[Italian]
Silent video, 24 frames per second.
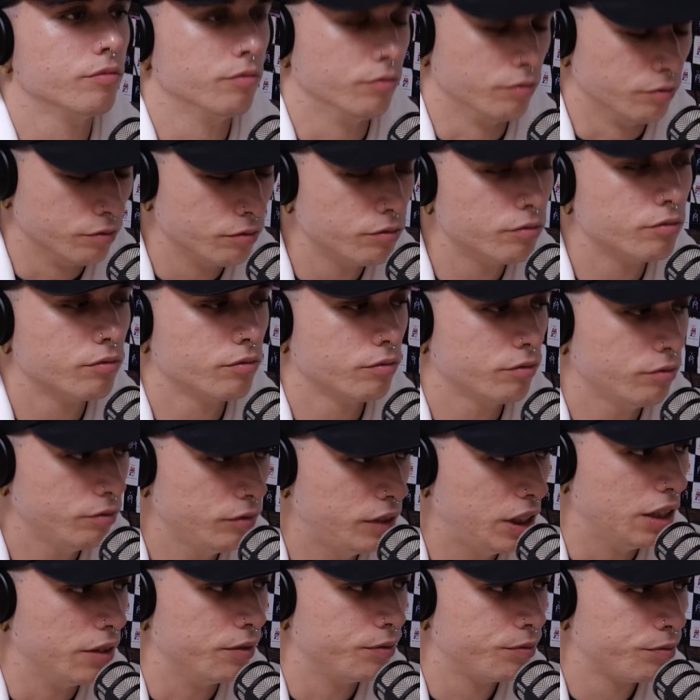Mm,
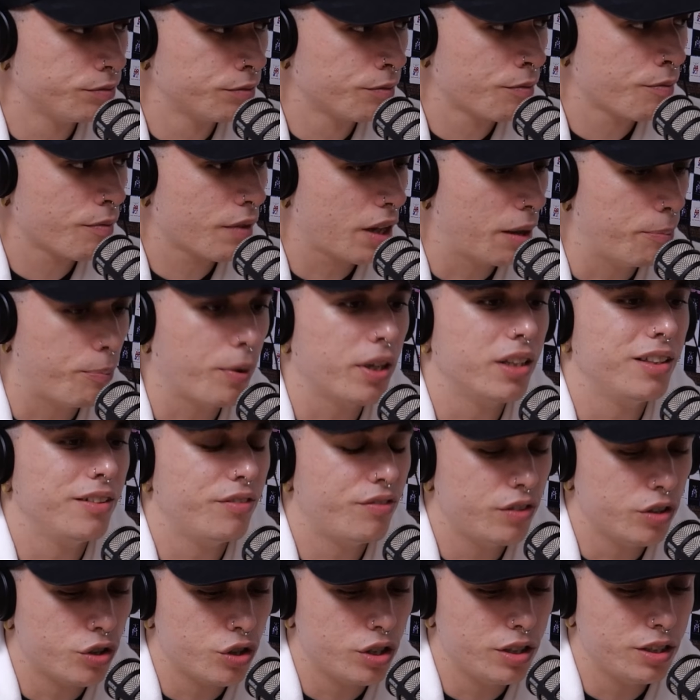sì, che poi è
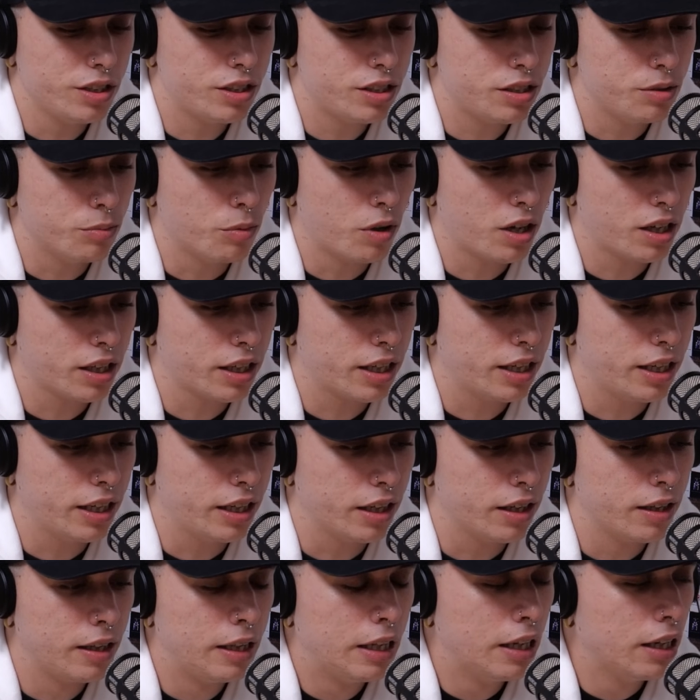difficilissimo
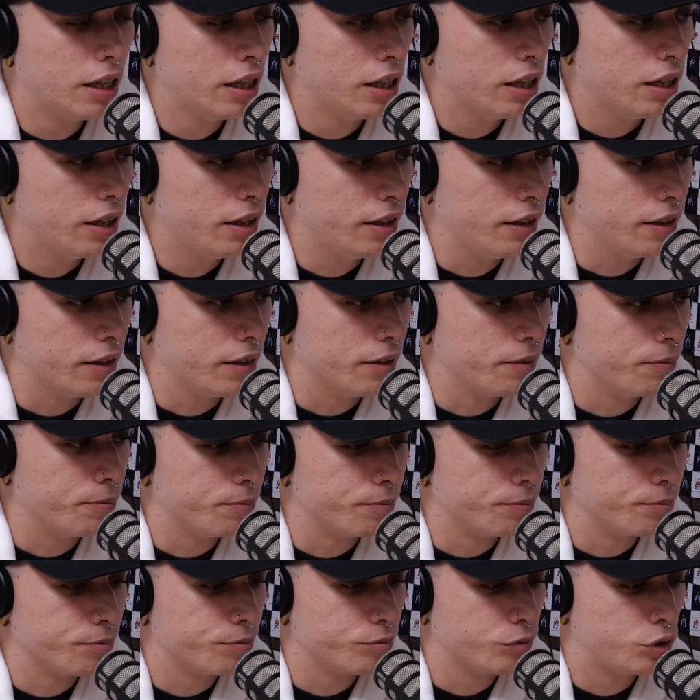anche
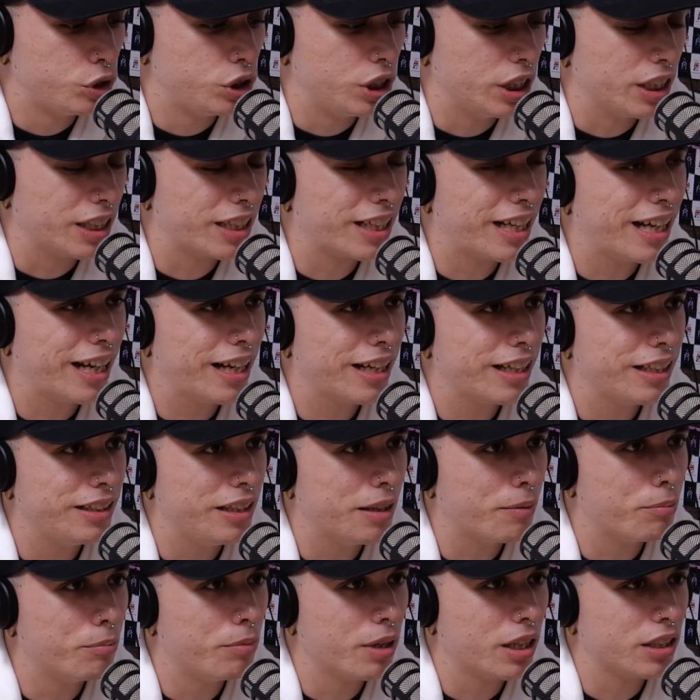ehm, cercare di
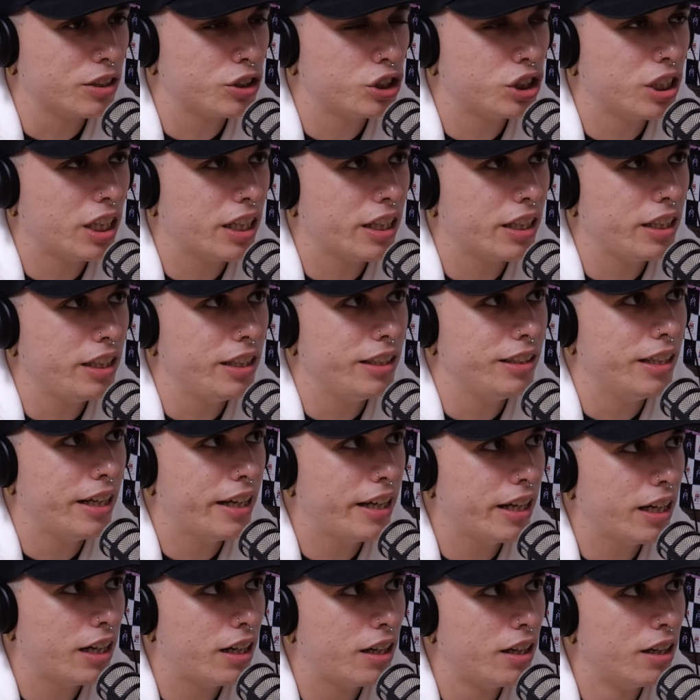abbracciare
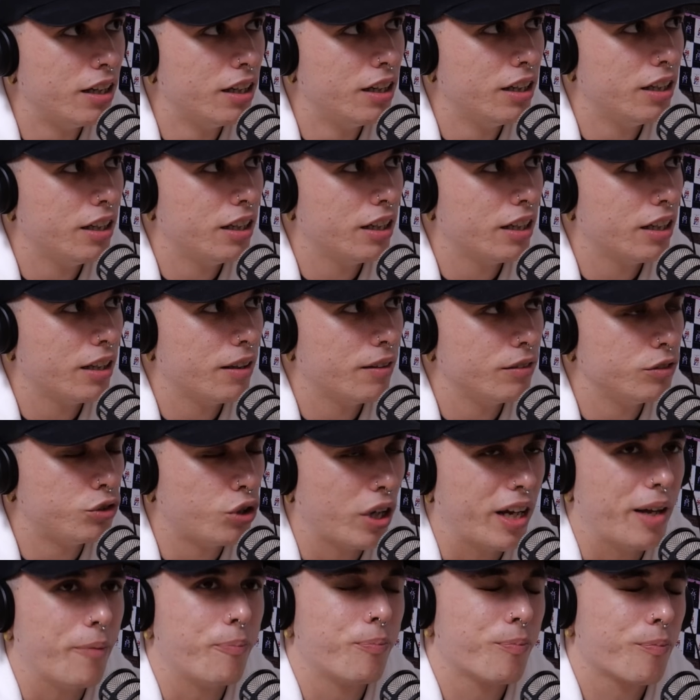l'idea,
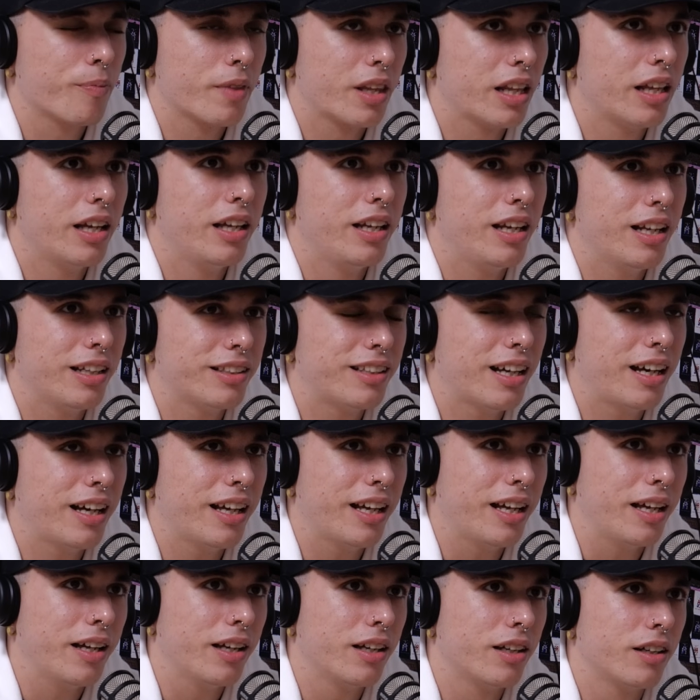cioè in realtà
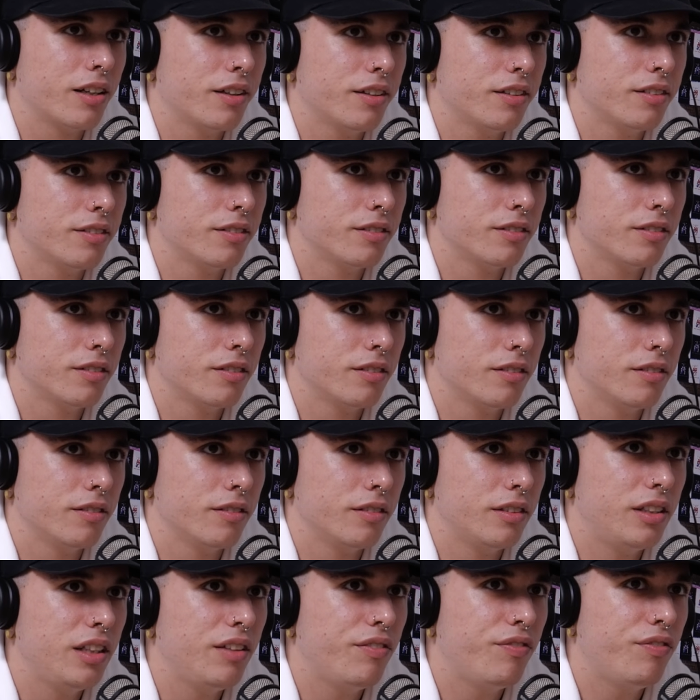è
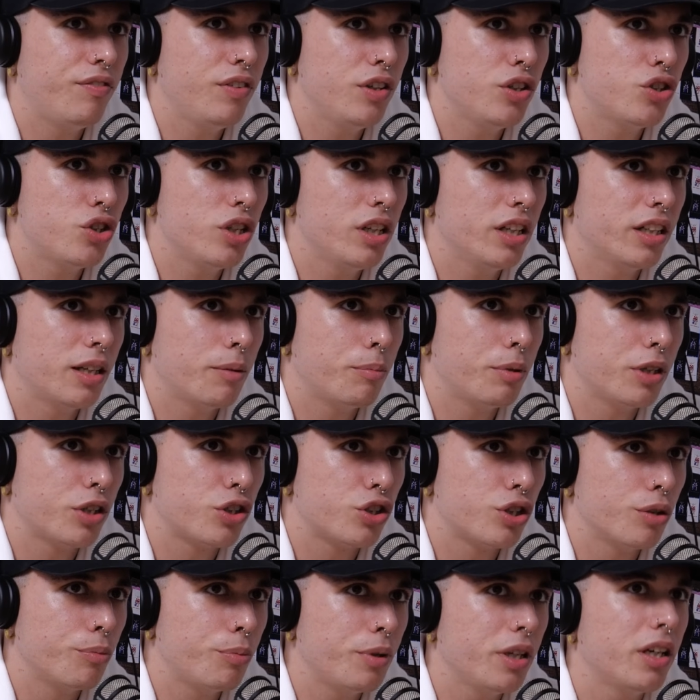difficile da
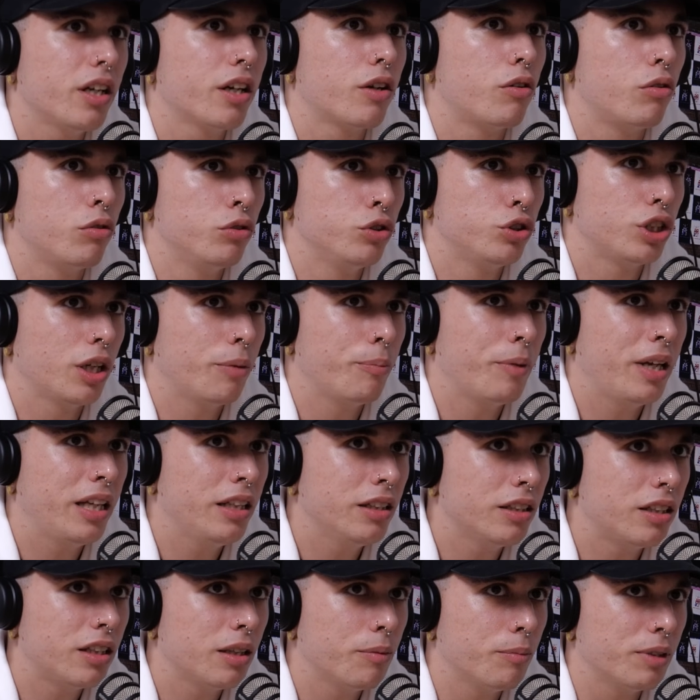percepire
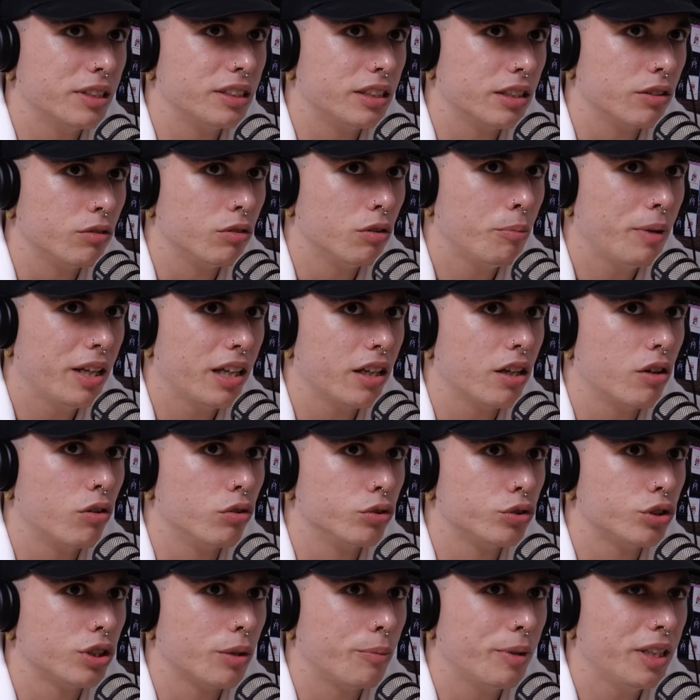consciamente, ma secondo me
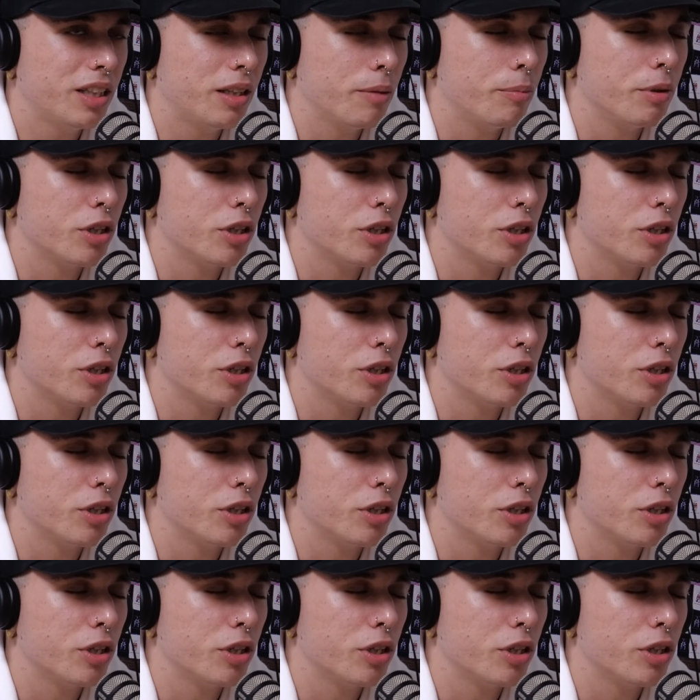inconsciamente